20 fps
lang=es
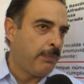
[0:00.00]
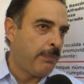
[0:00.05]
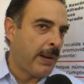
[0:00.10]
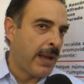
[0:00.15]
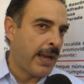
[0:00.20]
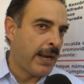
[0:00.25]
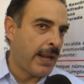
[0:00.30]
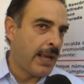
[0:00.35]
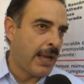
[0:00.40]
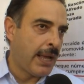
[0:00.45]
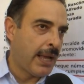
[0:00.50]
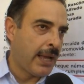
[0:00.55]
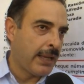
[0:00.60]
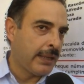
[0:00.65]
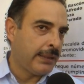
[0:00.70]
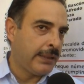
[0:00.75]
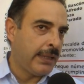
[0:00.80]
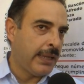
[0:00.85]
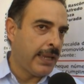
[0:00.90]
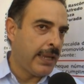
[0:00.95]
para
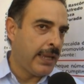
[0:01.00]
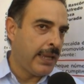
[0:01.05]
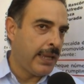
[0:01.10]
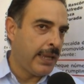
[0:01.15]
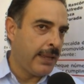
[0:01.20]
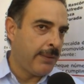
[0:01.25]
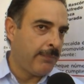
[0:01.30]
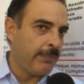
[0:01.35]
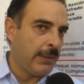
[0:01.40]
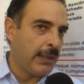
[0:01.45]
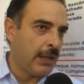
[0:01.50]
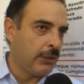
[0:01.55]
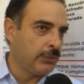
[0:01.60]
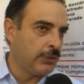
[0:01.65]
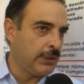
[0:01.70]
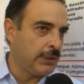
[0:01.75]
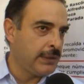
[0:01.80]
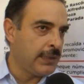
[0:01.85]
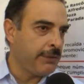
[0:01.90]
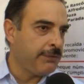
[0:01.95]
que la
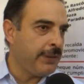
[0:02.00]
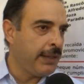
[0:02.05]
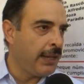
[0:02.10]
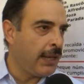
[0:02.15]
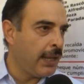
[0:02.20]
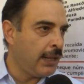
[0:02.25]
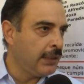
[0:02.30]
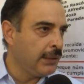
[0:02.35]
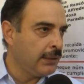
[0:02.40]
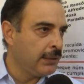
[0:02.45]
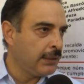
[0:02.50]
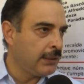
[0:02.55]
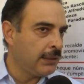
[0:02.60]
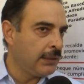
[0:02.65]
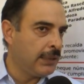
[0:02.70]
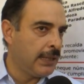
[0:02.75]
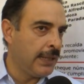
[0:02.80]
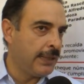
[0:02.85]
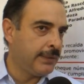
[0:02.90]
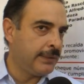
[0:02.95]
justicia federal
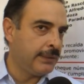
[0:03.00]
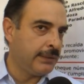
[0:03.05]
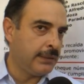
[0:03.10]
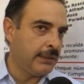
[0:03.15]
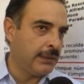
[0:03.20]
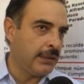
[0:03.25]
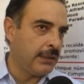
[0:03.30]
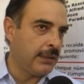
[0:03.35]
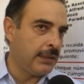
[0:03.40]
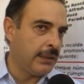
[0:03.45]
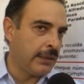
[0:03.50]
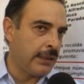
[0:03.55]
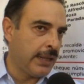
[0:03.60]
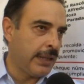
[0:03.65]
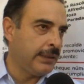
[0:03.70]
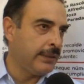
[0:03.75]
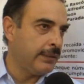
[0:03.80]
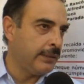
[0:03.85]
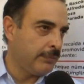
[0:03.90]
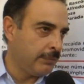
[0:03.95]
les, eh,
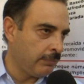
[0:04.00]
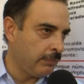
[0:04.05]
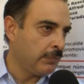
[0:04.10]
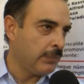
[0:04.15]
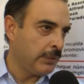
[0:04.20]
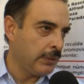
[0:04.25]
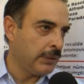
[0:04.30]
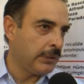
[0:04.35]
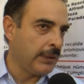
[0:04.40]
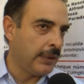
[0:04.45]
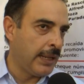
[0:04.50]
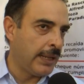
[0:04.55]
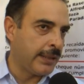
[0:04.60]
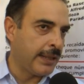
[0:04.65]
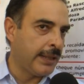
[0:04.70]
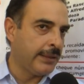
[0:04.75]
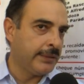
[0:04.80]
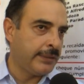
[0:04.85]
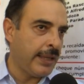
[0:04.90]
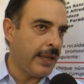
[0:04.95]

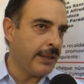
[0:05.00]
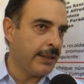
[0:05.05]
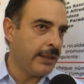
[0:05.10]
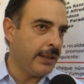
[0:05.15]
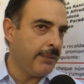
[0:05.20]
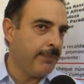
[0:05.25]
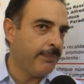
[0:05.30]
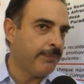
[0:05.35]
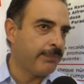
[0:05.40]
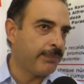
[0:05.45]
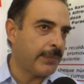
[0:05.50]
reintegre